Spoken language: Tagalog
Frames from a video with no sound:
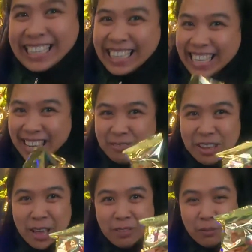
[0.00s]
eating and
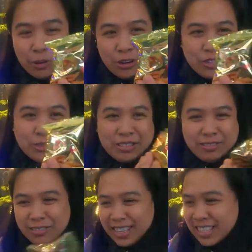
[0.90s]
we have the fortune
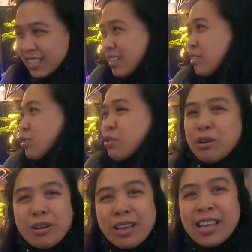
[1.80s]
cookie sa each.
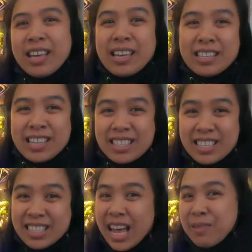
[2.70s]
Okay. Sa
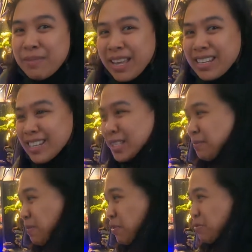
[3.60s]
isa sa amin
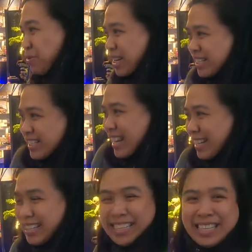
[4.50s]
is magbubukas ng
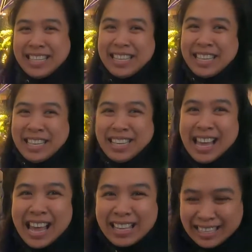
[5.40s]

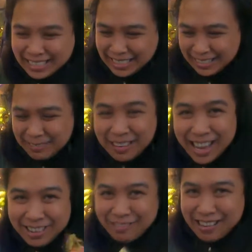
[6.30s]
ah, kung
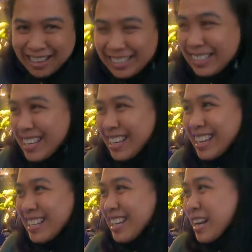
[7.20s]
ano ang
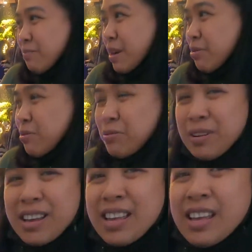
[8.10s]
kanilang
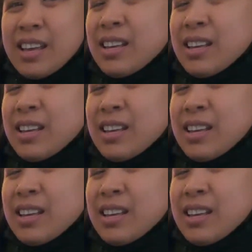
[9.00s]
makukuha. Ganun ka,